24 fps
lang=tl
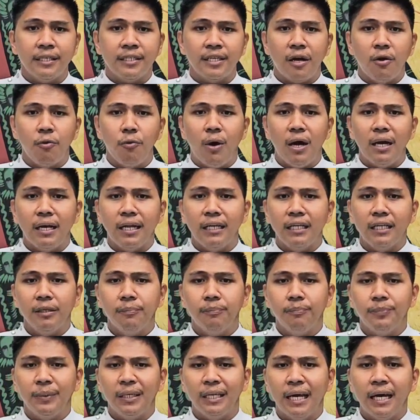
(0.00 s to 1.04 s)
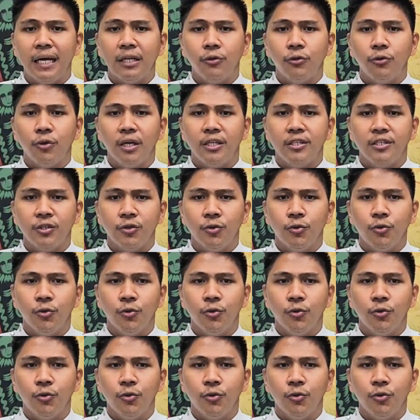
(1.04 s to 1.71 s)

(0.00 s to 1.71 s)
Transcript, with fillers: ti sangwanan ni Pilato as